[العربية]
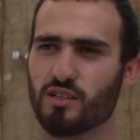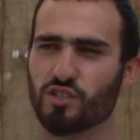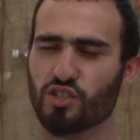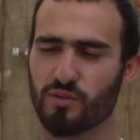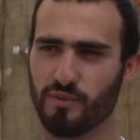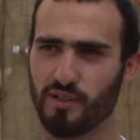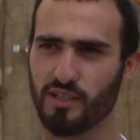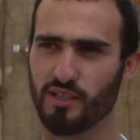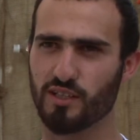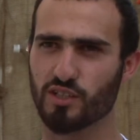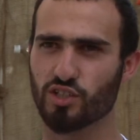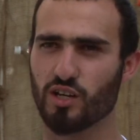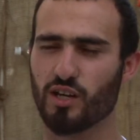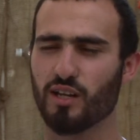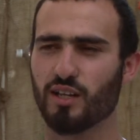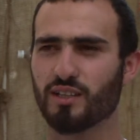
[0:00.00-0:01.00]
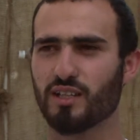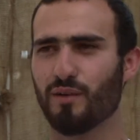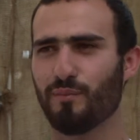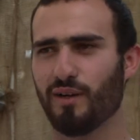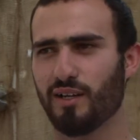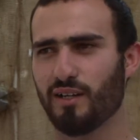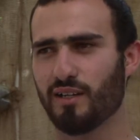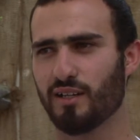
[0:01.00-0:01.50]
جمعيه ان شاء الله
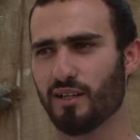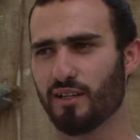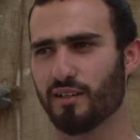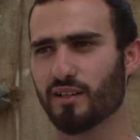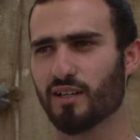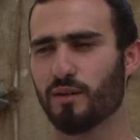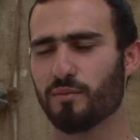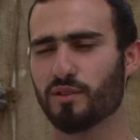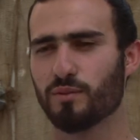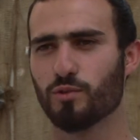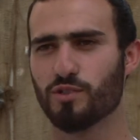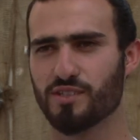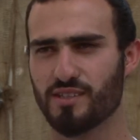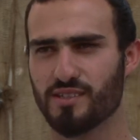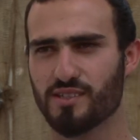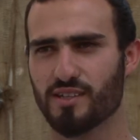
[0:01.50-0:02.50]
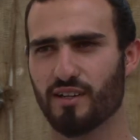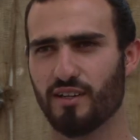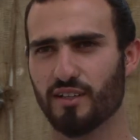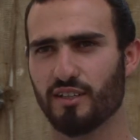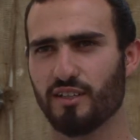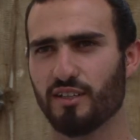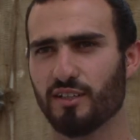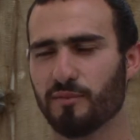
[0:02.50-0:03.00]
تابعه لنقابه المهندسين
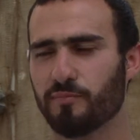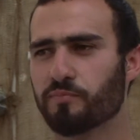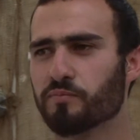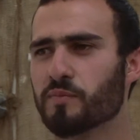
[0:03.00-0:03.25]
الزراعيين